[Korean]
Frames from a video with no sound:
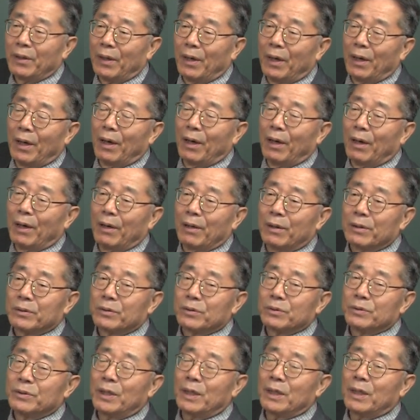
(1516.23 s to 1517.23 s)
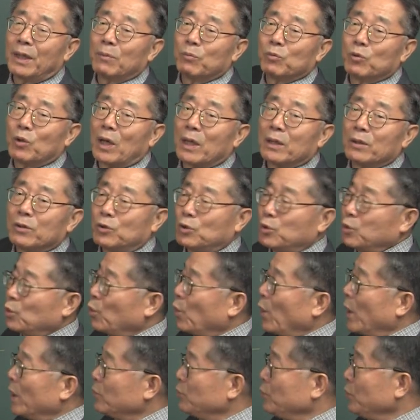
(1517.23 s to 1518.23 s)
아, 어떤 세계 문화를
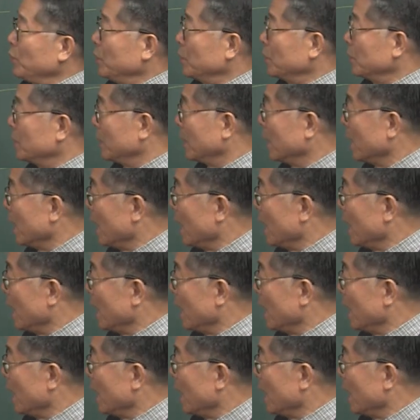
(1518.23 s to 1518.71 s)
주도할 수 있는